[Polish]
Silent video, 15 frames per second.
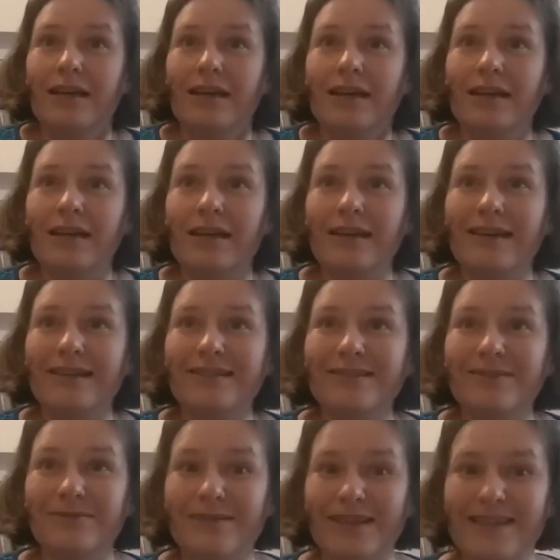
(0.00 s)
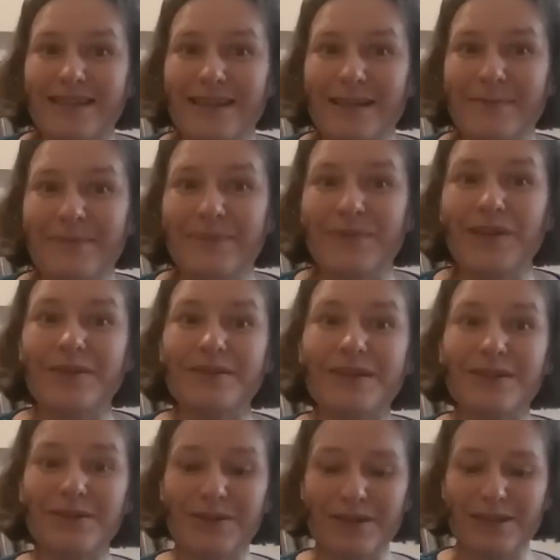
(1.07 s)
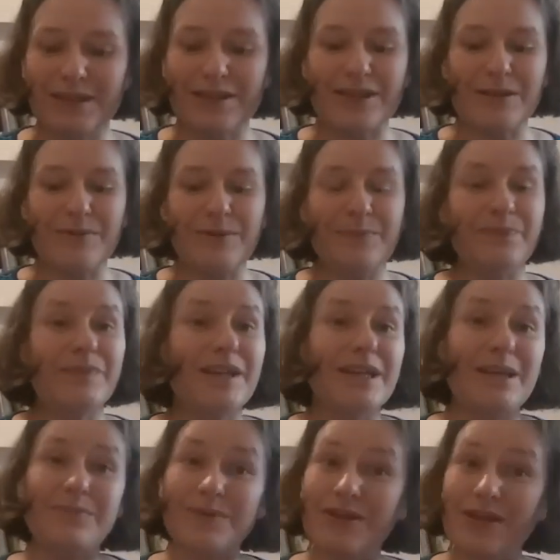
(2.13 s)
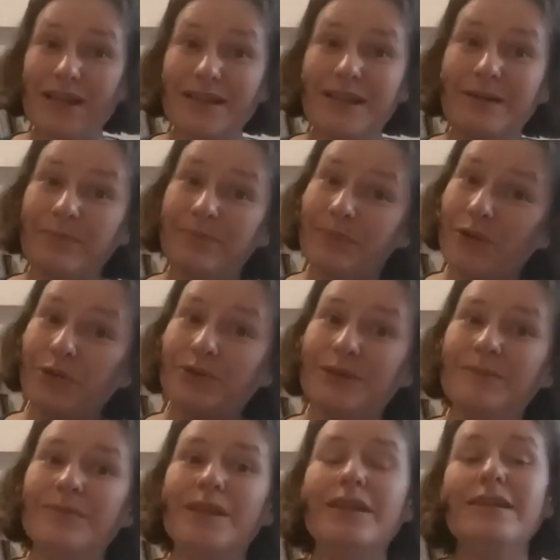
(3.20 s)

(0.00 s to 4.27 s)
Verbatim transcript: E, no właśnie, i od tego się zaczęło takie myślenie o tym, nie?